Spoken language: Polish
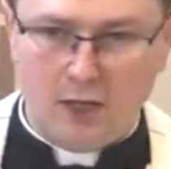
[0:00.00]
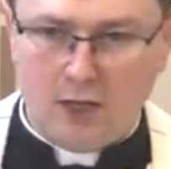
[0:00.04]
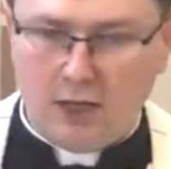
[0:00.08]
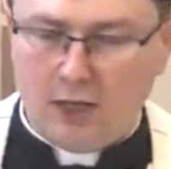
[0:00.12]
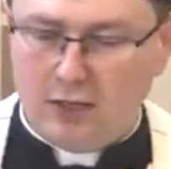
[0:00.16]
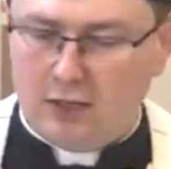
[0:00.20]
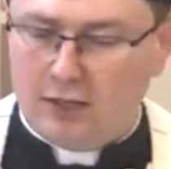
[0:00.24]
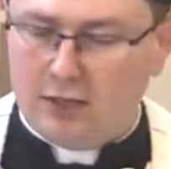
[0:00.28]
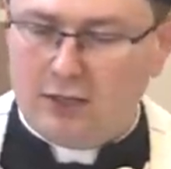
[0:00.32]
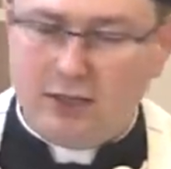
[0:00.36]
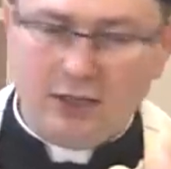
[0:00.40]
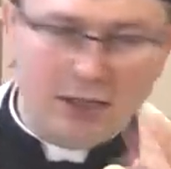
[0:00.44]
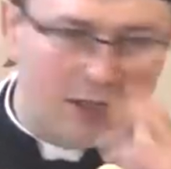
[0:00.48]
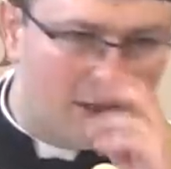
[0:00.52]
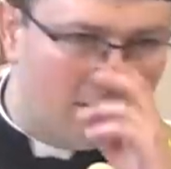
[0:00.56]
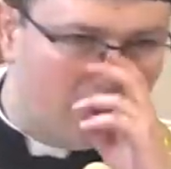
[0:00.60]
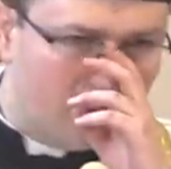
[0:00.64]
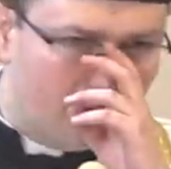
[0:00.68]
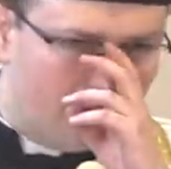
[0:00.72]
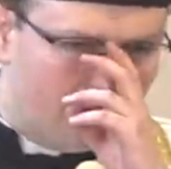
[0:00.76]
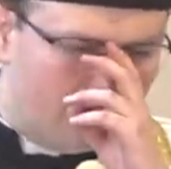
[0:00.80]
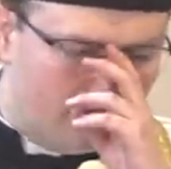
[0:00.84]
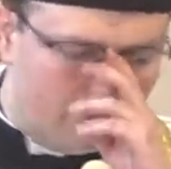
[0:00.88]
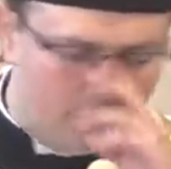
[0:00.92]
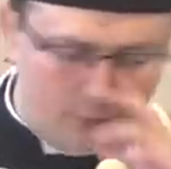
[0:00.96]
ale
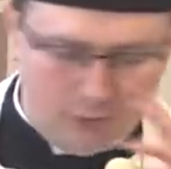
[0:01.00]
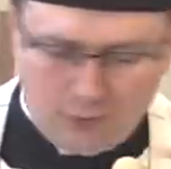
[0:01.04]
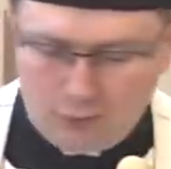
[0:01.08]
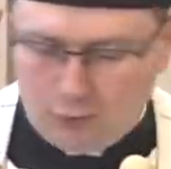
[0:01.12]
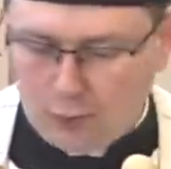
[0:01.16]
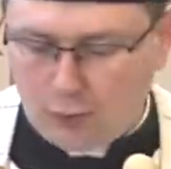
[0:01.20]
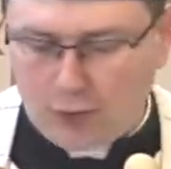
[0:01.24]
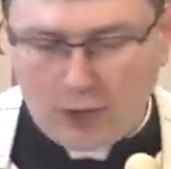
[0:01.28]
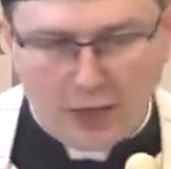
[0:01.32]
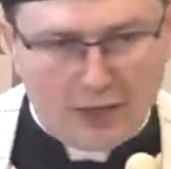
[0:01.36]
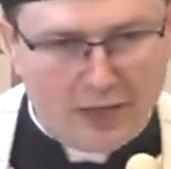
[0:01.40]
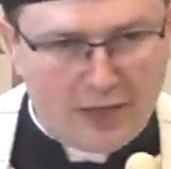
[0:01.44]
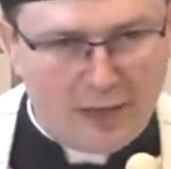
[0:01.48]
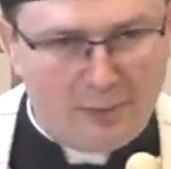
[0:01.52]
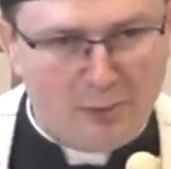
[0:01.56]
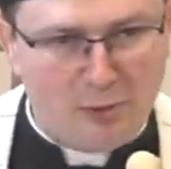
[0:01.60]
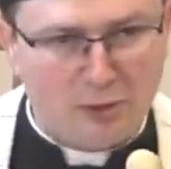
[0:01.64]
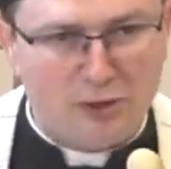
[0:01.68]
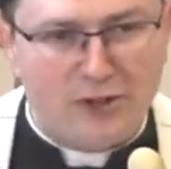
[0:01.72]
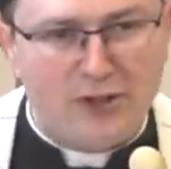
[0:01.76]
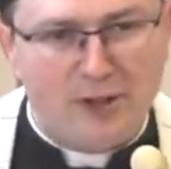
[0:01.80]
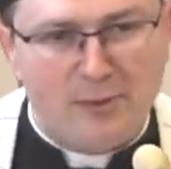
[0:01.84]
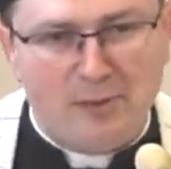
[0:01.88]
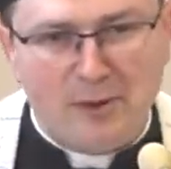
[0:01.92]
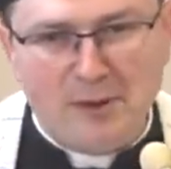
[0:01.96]
tutaj na
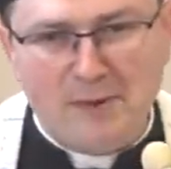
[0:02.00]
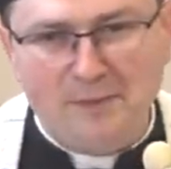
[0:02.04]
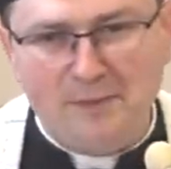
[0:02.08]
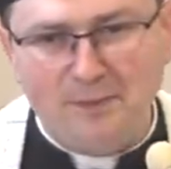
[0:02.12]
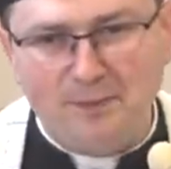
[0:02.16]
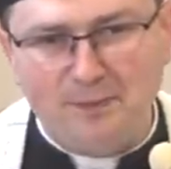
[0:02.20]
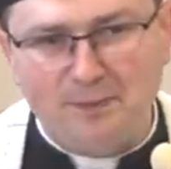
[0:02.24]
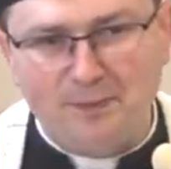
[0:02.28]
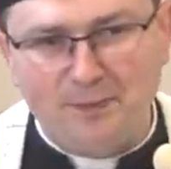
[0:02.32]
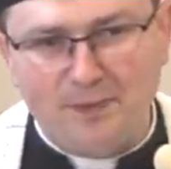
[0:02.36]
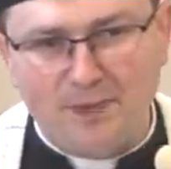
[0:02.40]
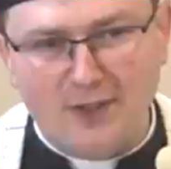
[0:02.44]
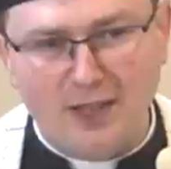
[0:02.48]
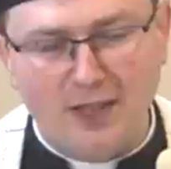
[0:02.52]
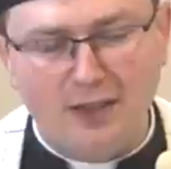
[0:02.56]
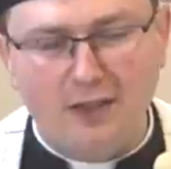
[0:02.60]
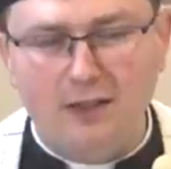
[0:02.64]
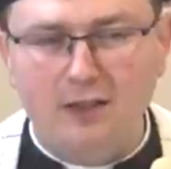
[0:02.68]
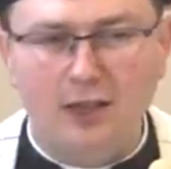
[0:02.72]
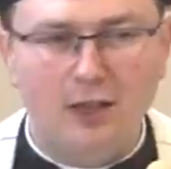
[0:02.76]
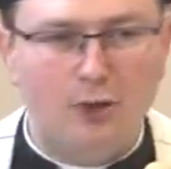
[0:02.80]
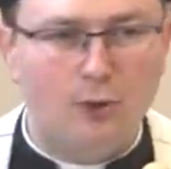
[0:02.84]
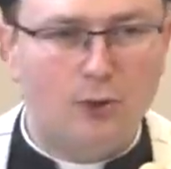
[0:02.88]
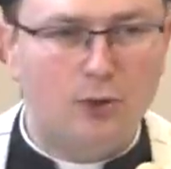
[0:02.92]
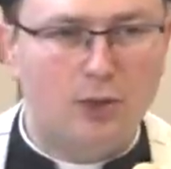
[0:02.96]
potrzeby tej
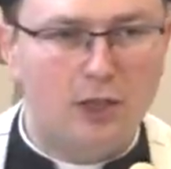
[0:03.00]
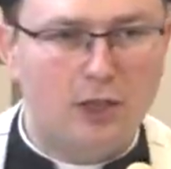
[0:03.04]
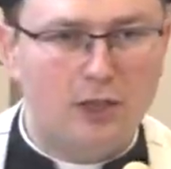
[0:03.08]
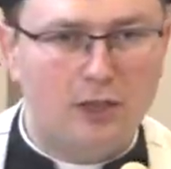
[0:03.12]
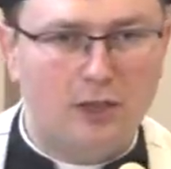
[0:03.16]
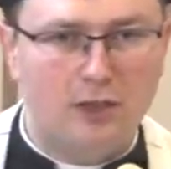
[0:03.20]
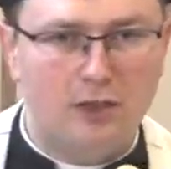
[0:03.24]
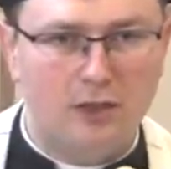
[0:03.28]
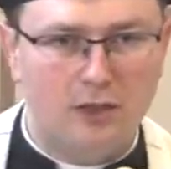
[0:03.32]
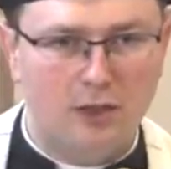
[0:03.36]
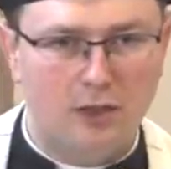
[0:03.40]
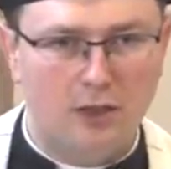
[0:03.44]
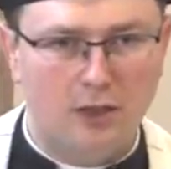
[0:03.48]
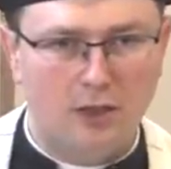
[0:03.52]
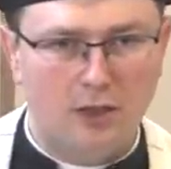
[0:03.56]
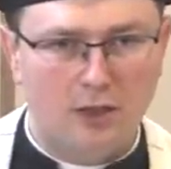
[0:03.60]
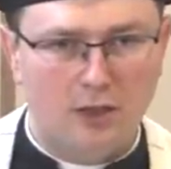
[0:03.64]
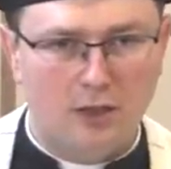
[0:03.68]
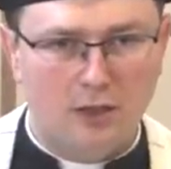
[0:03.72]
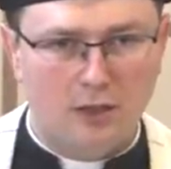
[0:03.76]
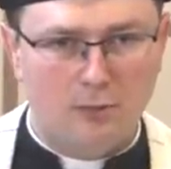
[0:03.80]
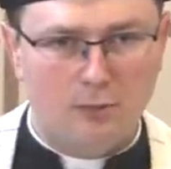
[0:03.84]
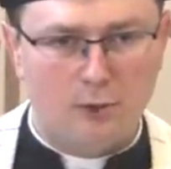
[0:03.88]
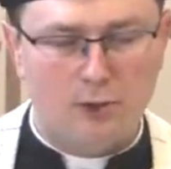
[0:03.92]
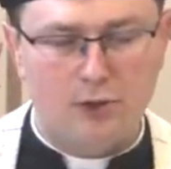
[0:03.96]
nauki
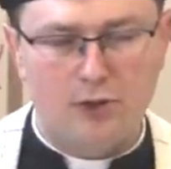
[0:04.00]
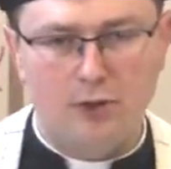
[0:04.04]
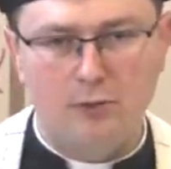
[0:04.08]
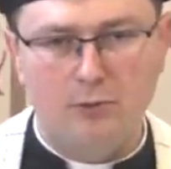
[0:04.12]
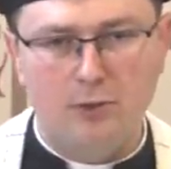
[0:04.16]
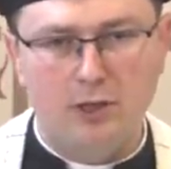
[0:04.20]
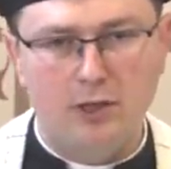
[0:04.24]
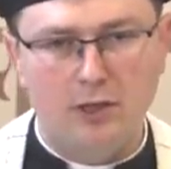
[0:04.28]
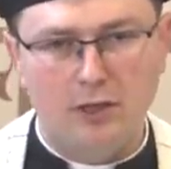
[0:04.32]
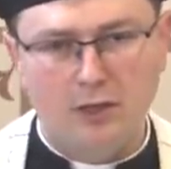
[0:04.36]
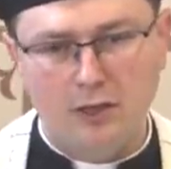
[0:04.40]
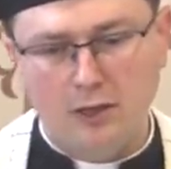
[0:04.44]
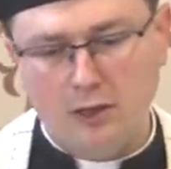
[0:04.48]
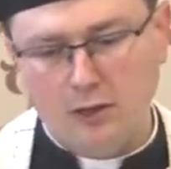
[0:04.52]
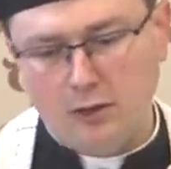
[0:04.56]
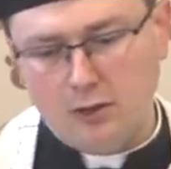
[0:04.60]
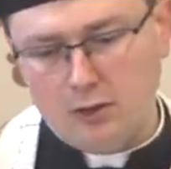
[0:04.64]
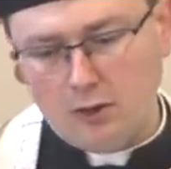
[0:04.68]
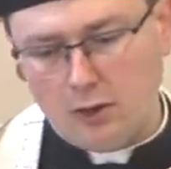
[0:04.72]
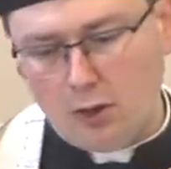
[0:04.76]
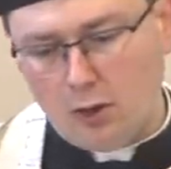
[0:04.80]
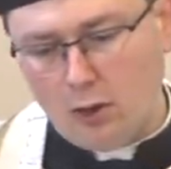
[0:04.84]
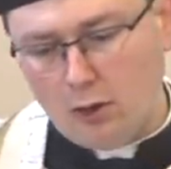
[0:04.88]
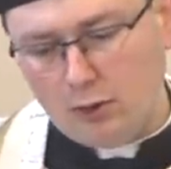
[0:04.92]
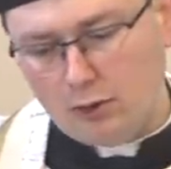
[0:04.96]
możemy
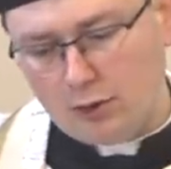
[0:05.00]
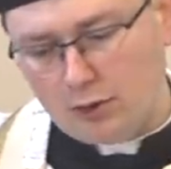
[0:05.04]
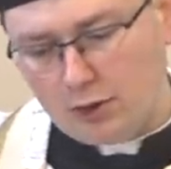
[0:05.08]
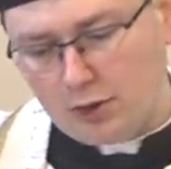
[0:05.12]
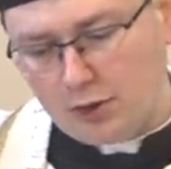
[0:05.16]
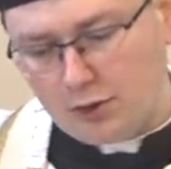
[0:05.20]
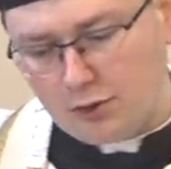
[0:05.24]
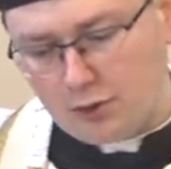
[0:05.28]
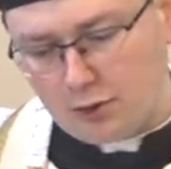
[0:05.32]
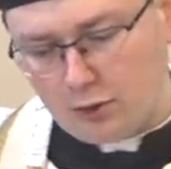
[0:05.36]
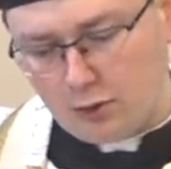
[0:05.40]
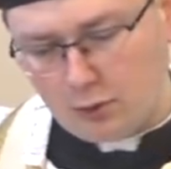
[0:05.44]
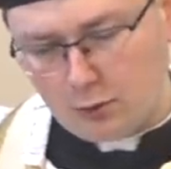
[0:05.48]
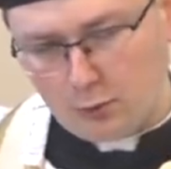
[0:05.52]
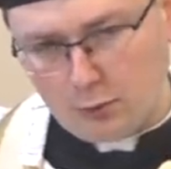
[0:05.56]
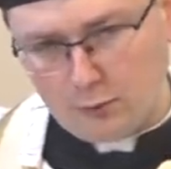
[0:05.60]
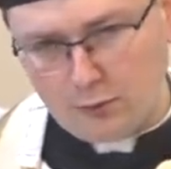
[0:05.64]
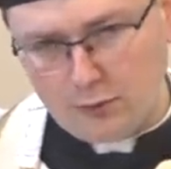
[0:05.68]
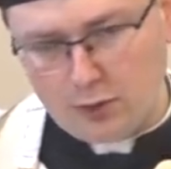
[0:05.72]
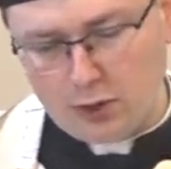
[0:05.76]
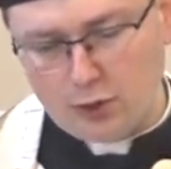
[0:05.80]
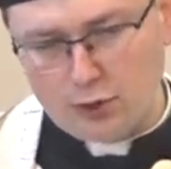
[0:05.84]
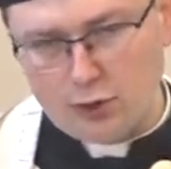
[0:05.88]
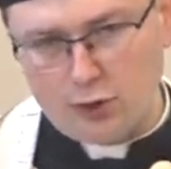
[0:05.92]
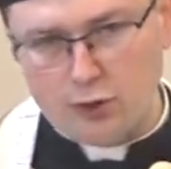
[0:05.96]
odnieść go
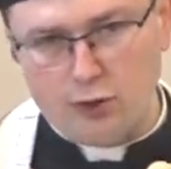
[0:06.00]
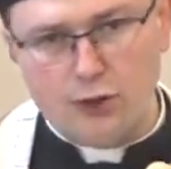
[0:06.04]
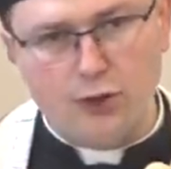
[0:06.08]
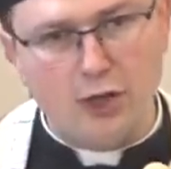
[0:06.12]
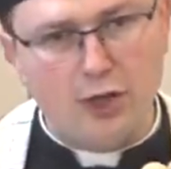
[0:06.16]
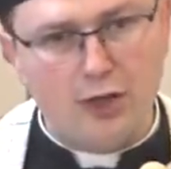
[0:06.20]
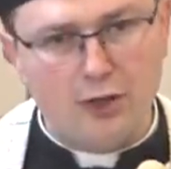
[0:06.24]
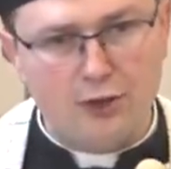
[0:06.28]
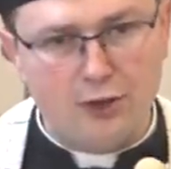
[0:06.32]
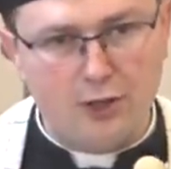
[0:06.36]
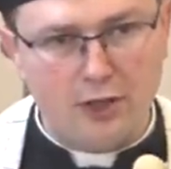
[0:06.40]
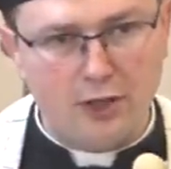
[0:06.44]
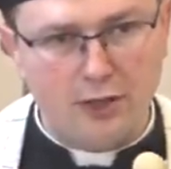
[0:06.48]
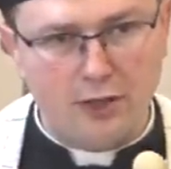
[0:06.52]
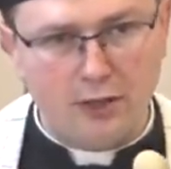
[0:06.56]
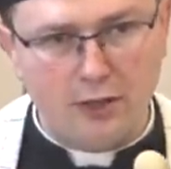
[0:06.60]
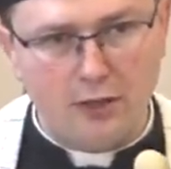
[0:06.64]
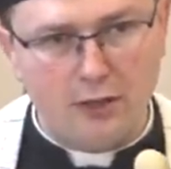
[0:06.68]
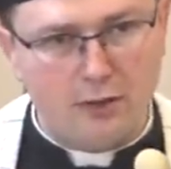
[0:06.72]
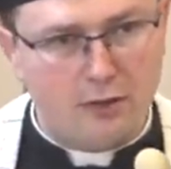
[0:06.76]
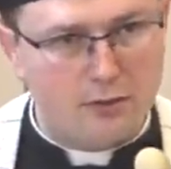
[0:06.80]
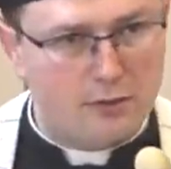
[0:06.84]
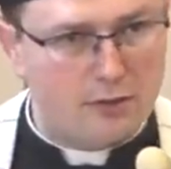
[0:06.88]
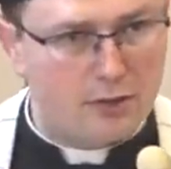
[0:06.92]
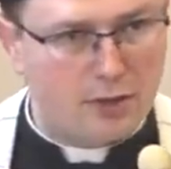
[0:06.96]
również szerzej
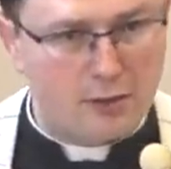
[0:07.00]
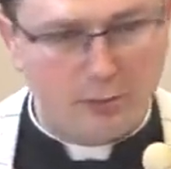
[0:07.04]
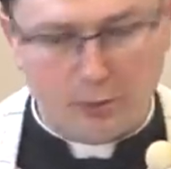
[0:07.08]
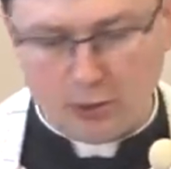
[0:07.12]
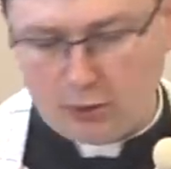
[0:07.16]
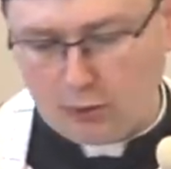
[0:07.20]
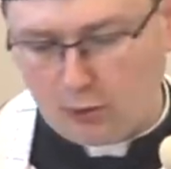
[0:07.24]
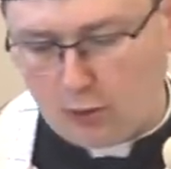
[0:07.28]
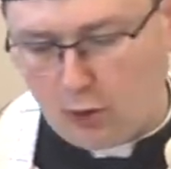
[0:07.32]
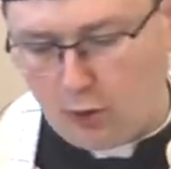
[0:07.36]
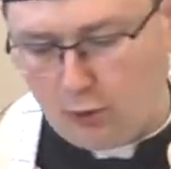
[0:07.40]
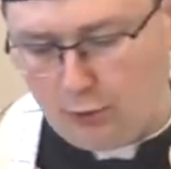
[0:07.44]
i jakby